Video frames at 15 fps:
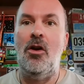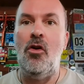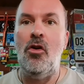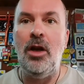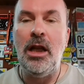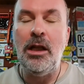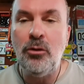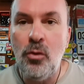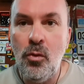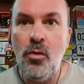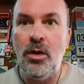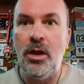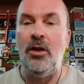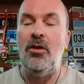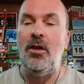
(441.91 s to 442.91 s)
ole tú,
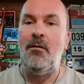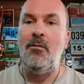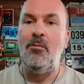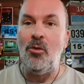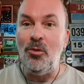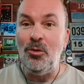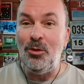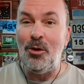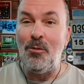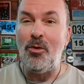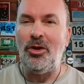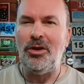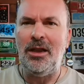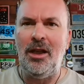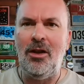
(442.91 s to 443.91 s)
que no dábamos un duro
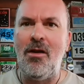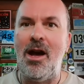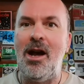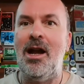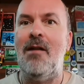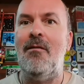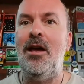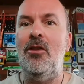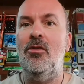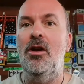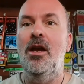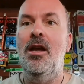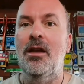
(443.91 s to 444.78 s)
por ti, lo has acabado,